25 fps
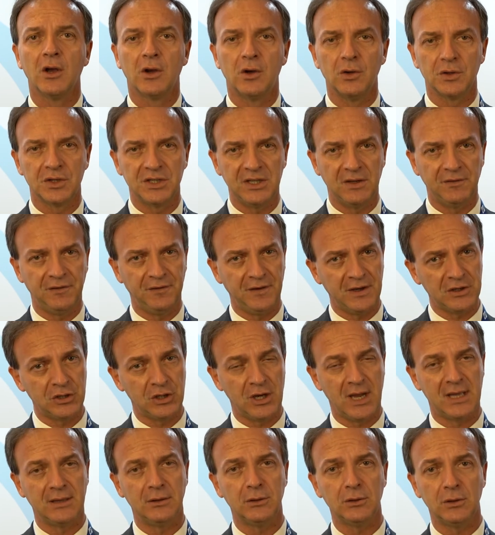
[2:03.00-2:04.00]
Così
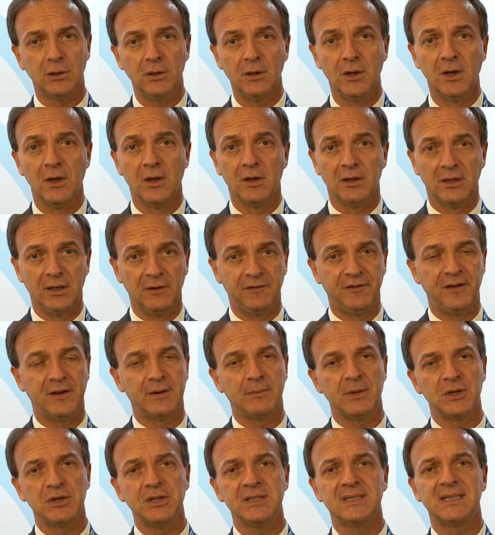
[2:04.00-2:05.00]
facendo il
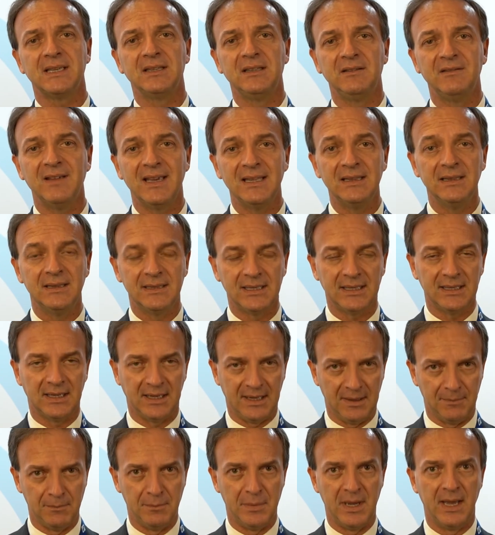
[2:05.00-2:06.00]
farmacista
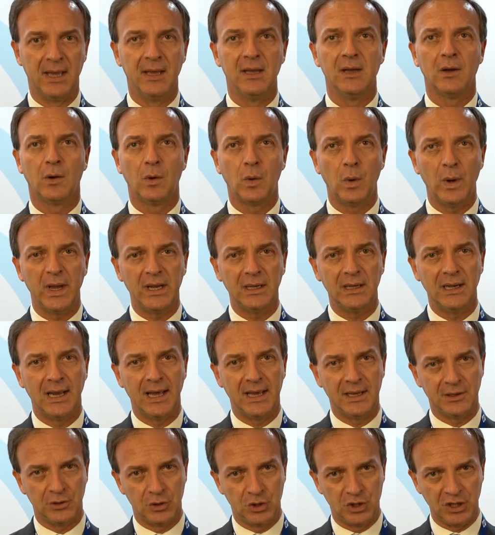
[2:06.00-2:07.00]
diventerebbe
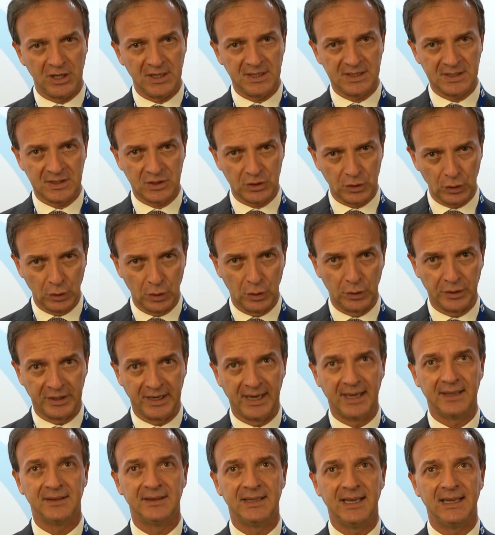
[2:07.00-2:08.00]
quel
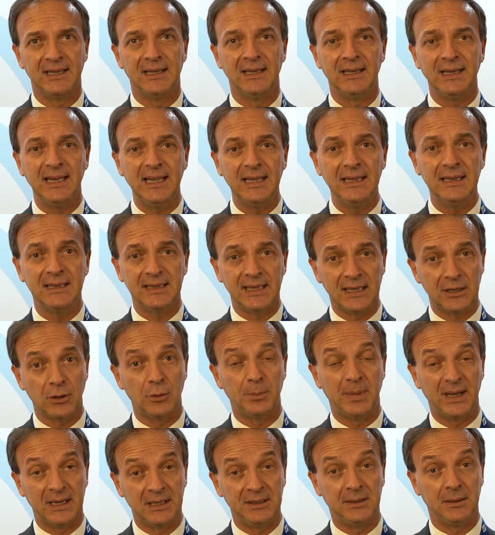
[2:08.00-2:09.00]
gestore
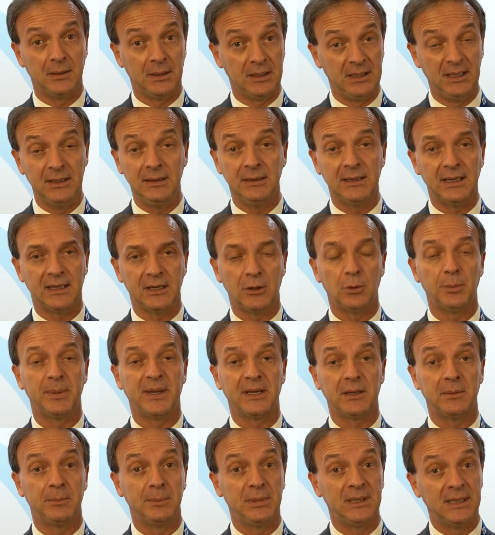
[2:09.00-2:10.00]

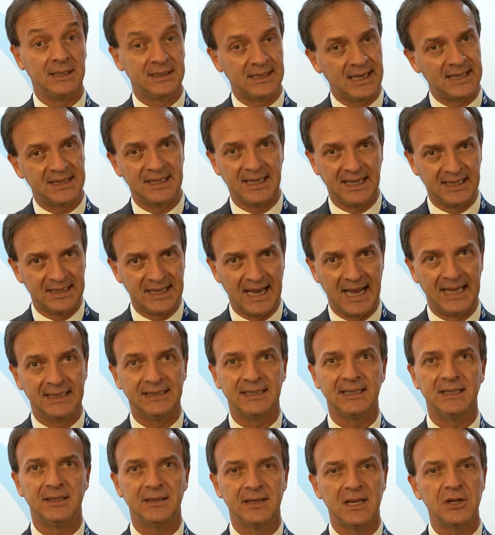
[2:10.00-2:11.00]
dell'interoperabilità dei
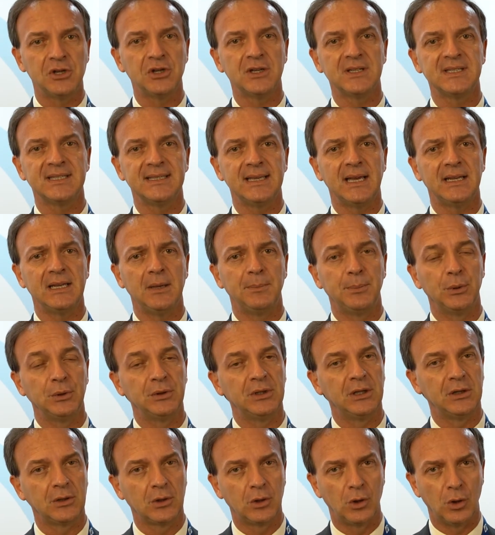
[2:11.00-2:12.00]
dati necessari a
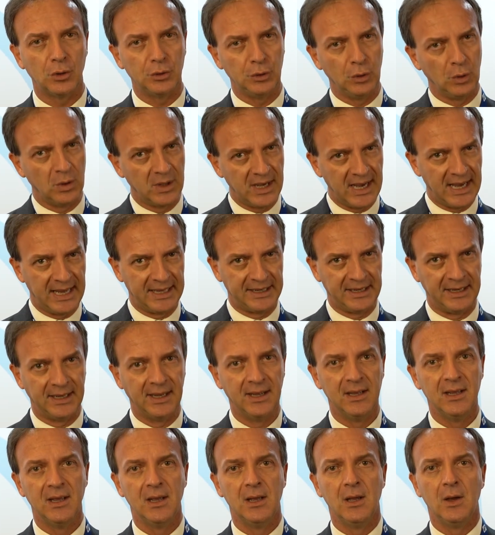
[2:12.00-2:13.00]
poter
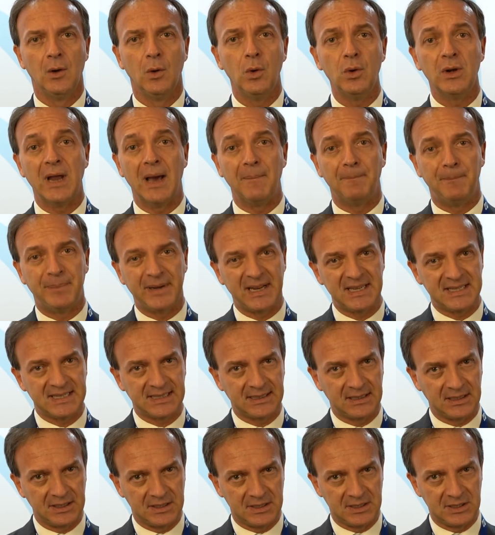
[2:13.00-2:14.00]
coniugare una
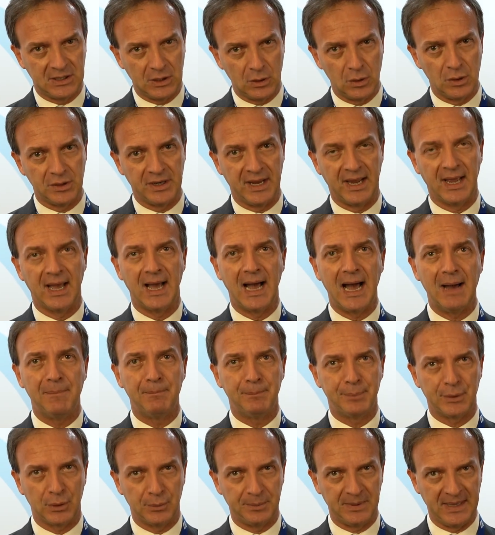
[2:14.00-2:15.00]
prescrizione
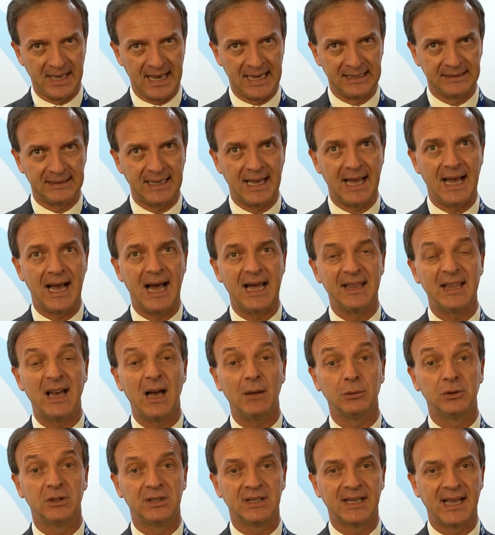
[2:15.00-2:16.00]
appropriata ad
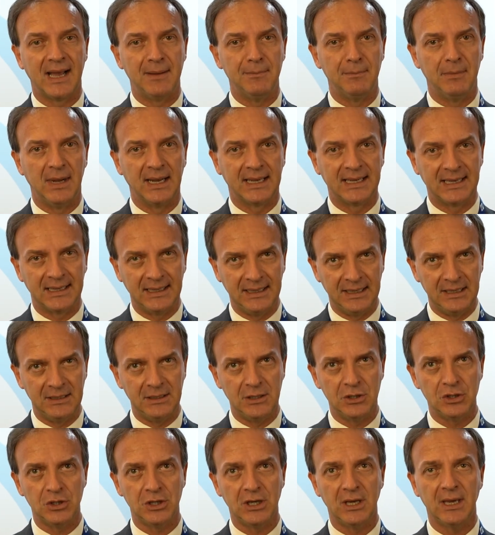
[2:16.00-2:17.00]
outcome
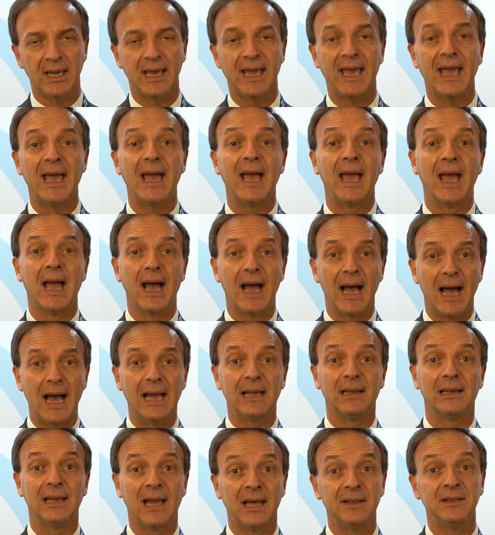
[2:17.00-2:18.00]
clinici e
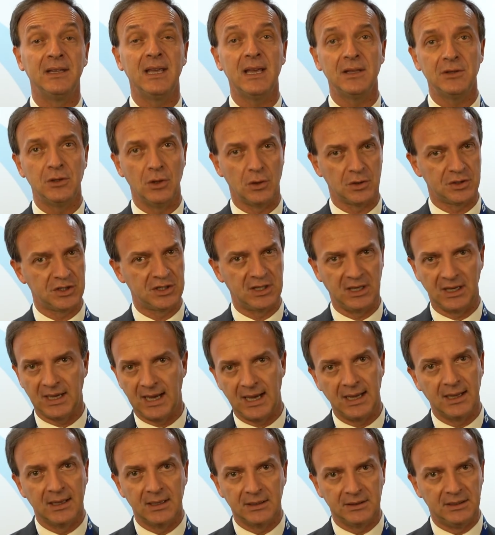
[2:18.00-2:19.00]
alla
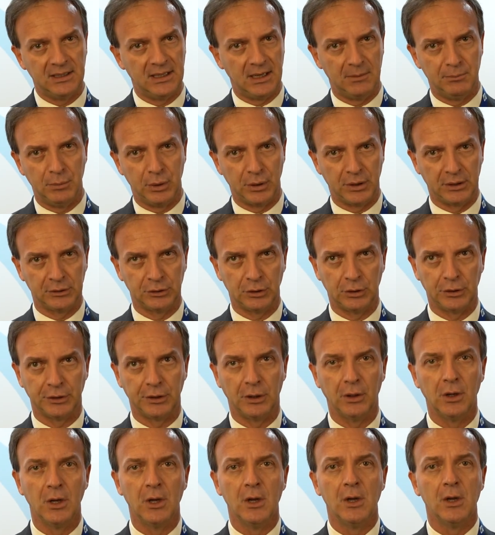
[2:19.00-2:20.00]
diagnostica di
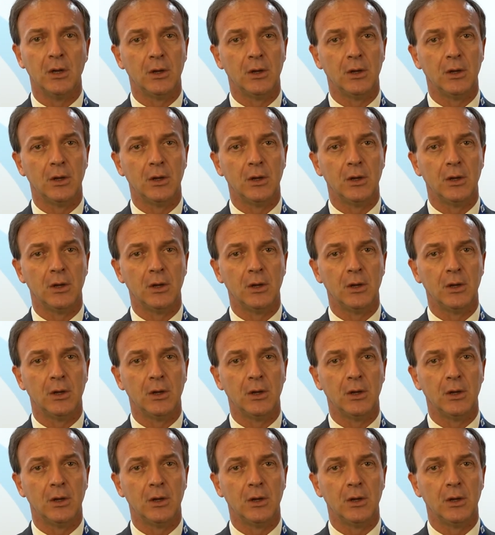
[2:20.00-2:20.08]
laboratorio.